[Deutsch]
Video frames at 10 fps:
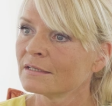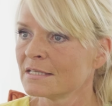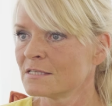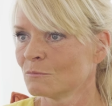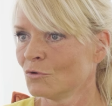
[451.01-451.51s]

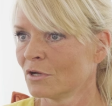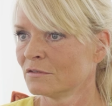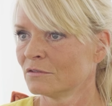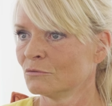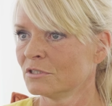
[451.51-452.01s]
13
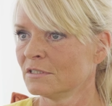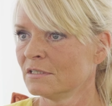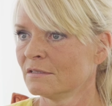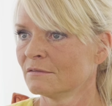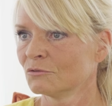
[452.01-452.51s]
Monate durch
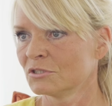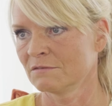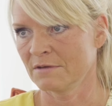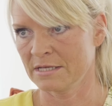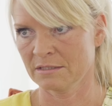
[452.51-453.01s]
die, durch
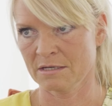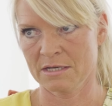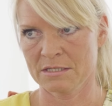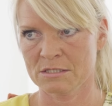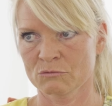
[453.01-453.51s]
die Welt
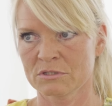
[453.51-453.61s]
gereist.